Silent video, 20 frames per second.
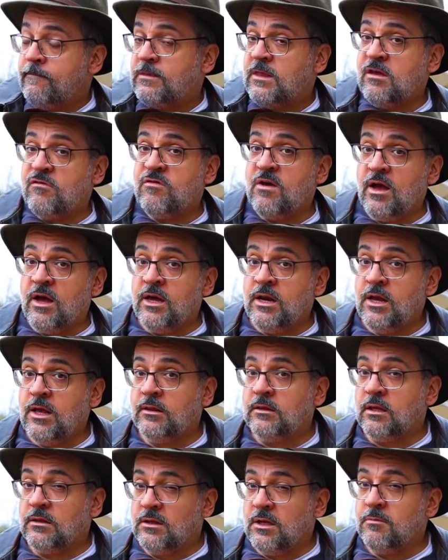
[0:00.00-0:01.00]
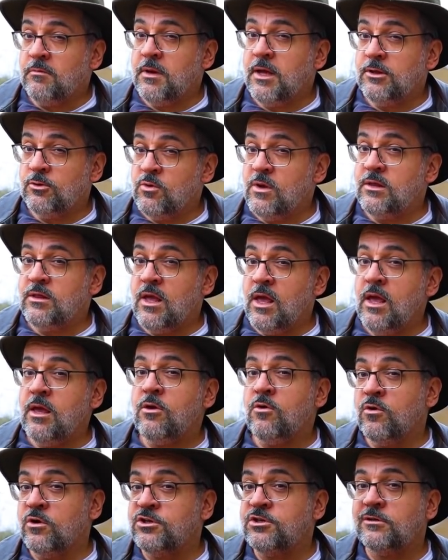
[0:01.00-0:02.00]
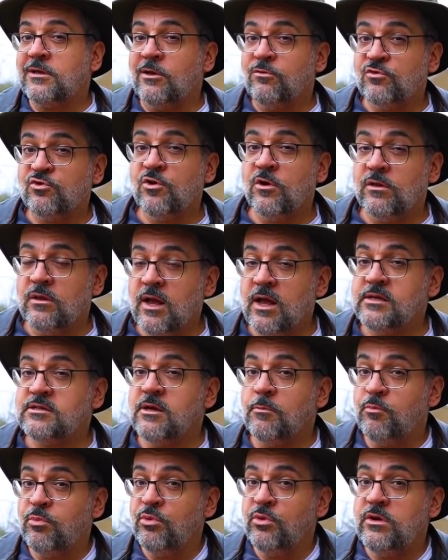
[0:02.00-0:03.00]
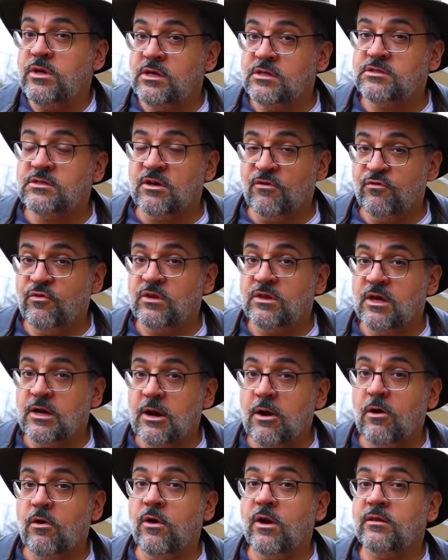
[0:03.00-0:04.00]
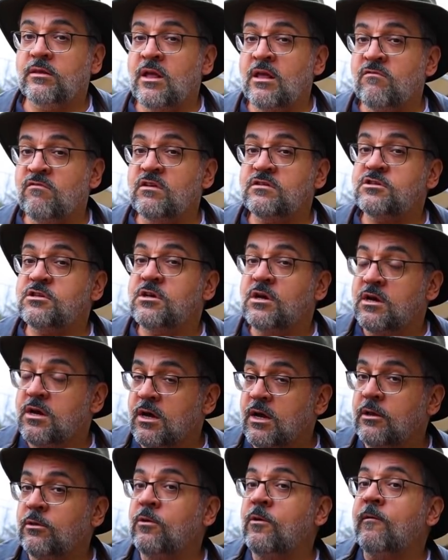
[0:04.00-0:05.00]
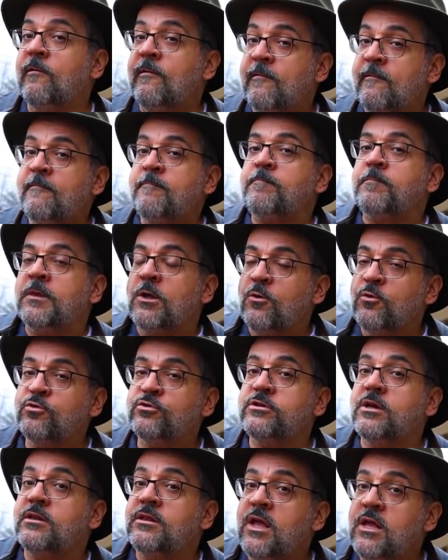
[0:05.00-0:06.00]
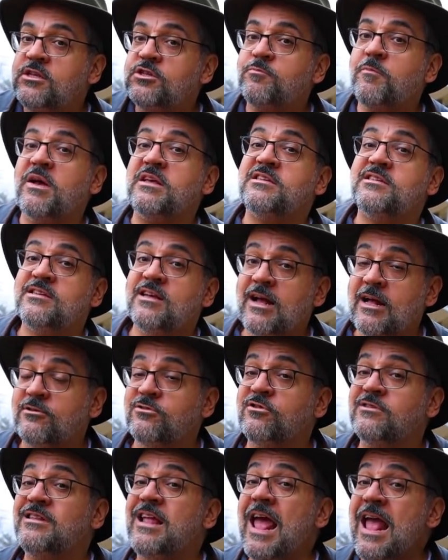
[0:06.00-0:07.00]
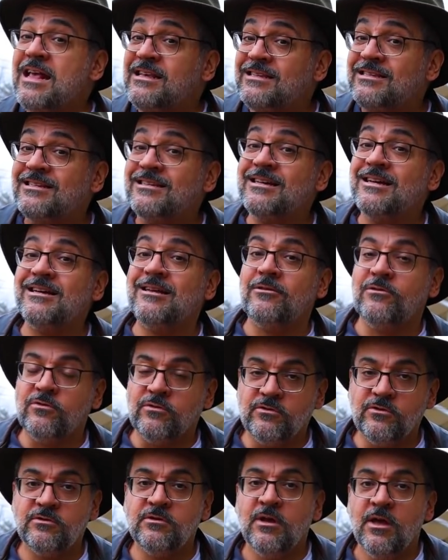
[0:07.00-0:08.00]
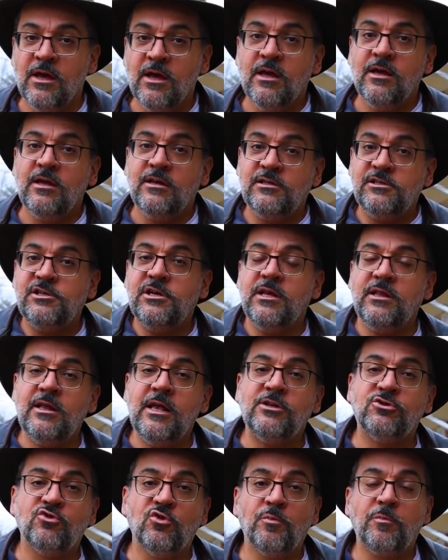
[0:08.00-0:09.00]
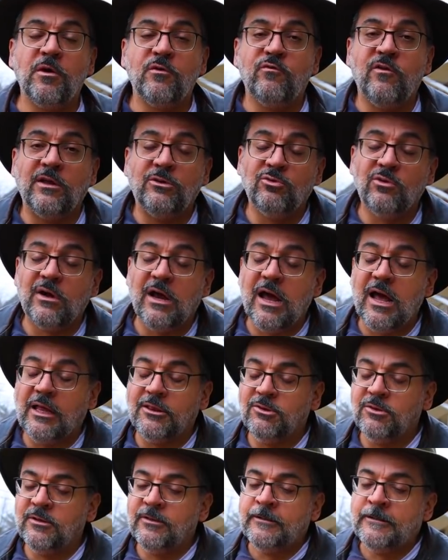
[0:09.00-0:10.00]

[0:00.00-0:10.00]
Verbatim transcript: Teve a grita também do Enem, que hoje está nos jornais, a Polícia Federal agora está investigando os Enems passados, 10 anos de Enem superfaturado.